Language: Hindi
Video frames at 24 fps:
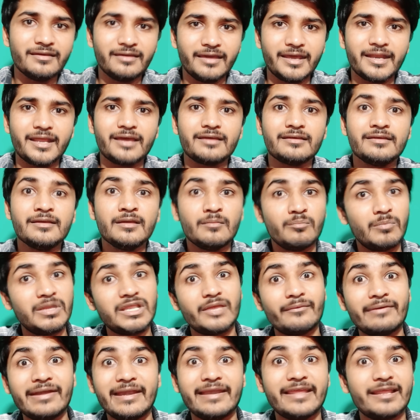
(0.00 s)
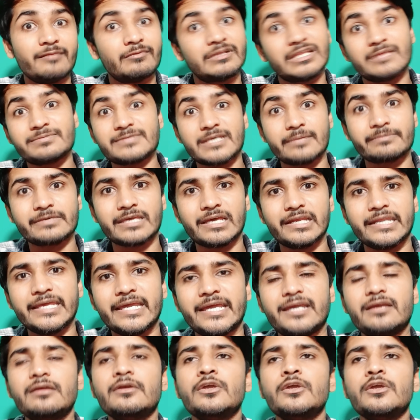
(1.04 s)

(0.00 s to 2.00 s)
है ना मतलब इंडियन मतलब सबके लिए